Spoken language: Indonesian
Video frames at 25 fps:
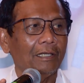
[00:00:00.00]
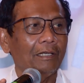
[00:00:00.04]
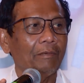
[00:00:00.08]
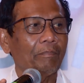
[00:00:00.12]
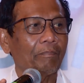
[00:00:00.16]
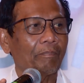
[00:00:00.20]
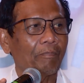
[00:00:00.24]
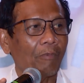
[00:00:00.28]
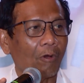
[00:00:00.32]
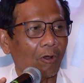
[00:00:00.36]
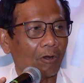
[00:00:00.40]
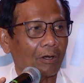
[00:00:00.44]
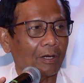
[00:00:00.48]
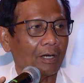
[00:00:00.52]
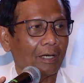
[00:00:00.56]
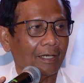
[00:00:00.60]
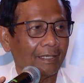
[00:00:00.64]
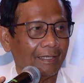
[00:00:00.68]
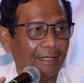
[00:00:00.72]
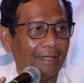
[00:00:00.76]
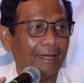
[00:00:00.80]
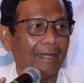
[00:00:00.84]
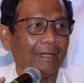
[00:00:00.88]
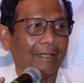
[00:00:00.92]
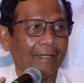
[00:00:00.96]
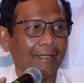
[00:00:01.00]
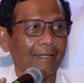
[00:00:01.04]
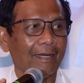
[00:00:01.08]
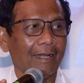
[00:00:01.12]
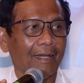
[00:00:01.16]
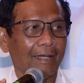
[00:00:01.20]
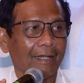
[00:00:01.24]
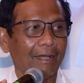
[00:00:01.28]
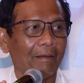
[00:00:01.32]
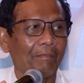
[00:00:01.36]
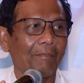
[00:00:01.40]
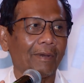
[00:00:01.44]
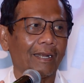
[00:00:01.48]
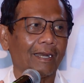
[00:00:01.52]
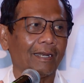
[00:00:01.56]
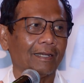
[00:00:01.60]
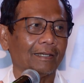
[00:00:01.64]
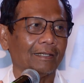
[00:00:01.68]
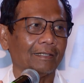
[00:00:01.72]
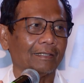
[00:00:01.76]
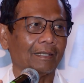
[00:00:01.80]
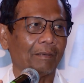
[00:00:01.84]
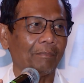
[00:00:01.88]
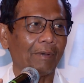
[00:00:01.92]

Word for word: impor kira-kira gambaran